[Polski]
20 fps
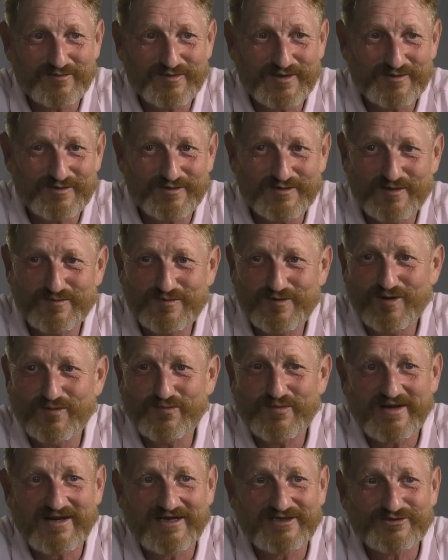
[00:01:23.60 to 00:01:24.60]
dobytku nie
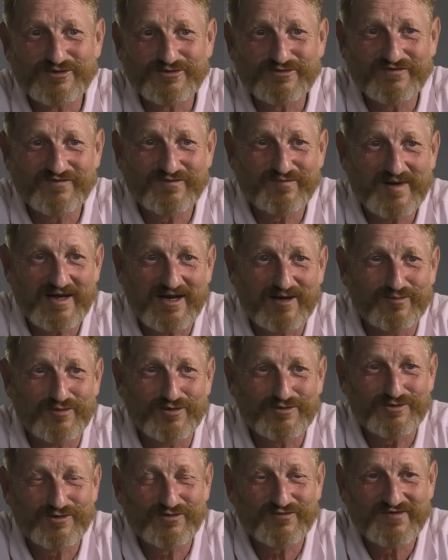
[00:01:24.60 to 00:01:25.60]
było, parę ciuchów, para
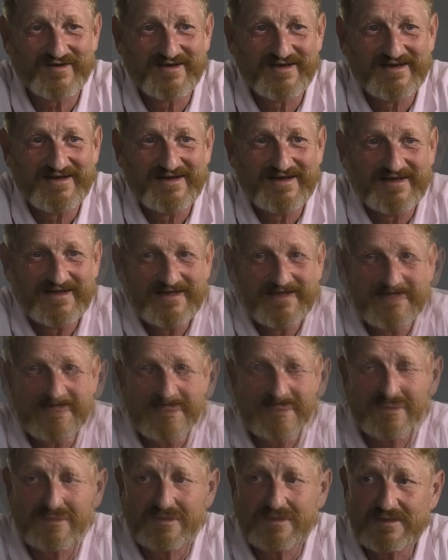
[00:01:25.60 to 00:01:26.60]
butów.
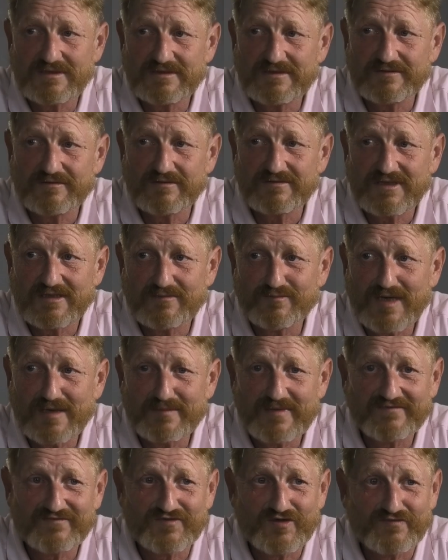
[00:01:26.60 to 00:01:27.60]
No i tutaj
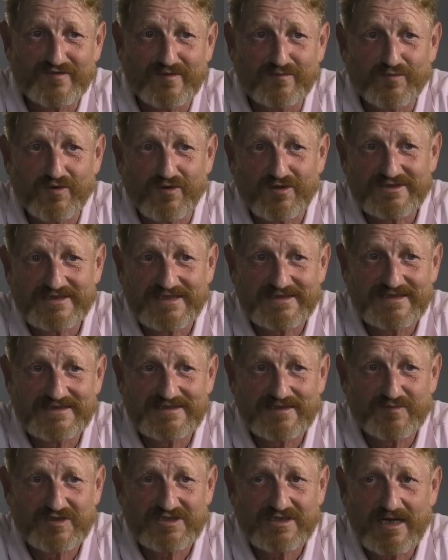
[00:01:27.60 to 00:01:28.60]
mama w Nowym Porcie,
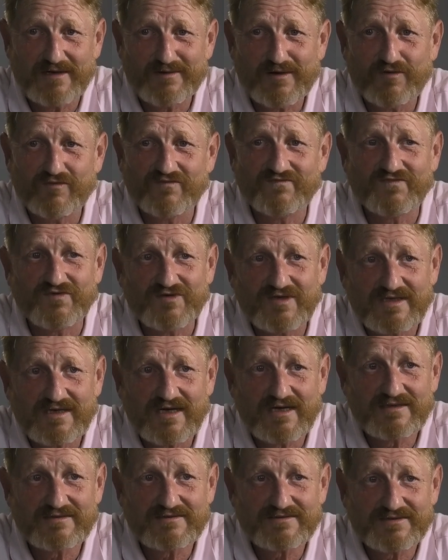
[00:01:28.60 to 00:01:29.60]
gdzie zamieszkała u
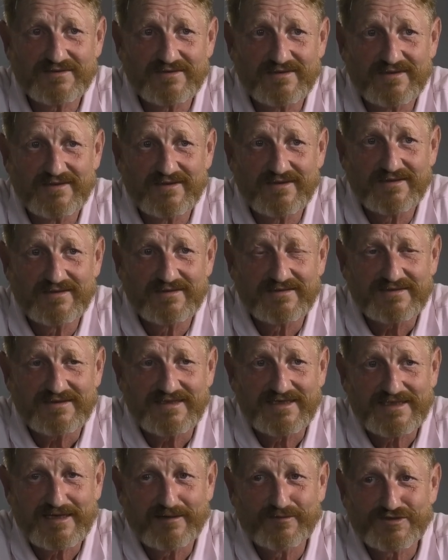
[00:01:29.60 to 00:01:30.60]
wujka,
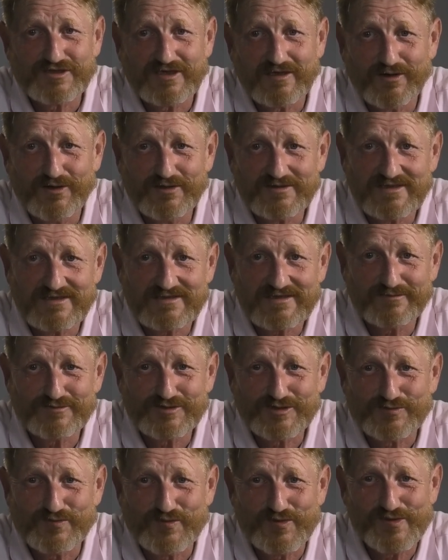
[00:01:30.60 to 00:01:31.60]
i tam się ojciec tam
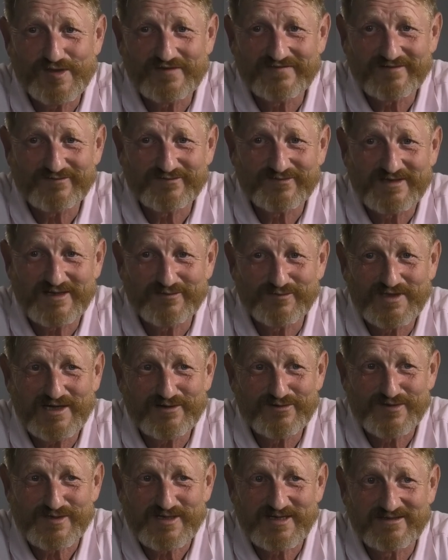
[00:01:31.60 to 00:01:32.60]
gdzieś pływał na
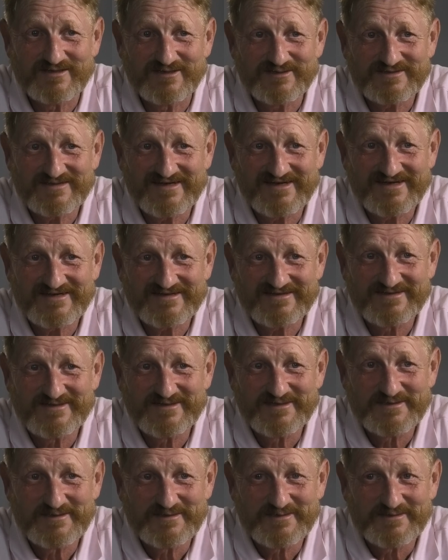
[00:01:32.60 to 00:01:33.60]
białych jednostkach
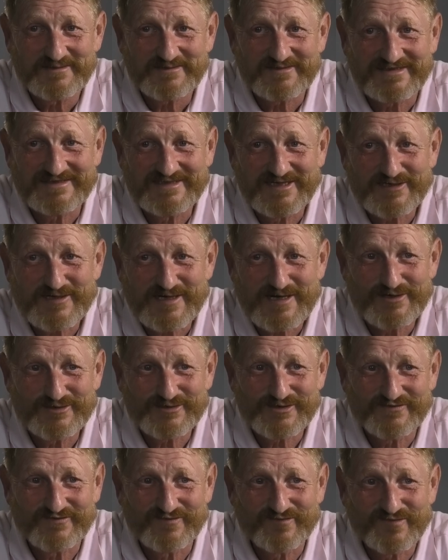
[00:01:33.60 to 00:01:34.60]
i
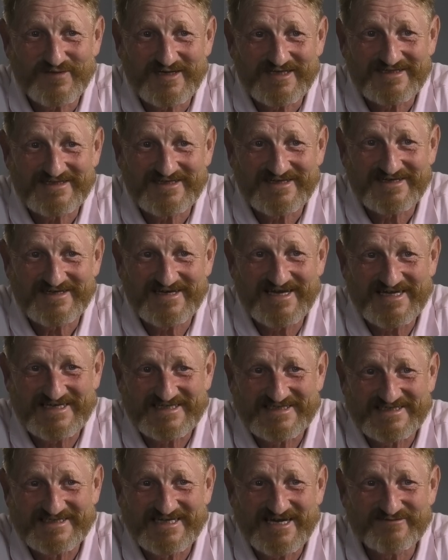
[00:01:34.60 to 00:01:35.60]
zakochał się w matce
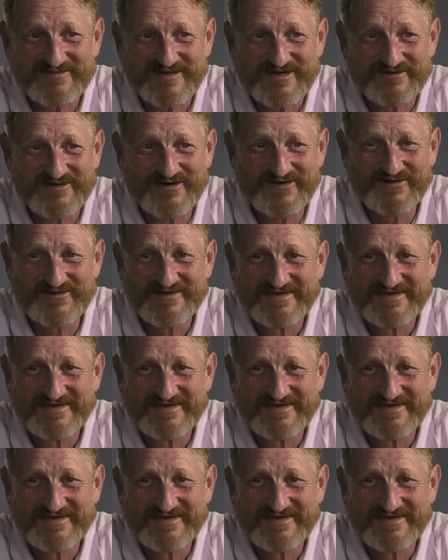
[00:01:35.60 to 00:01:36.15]
i zabrał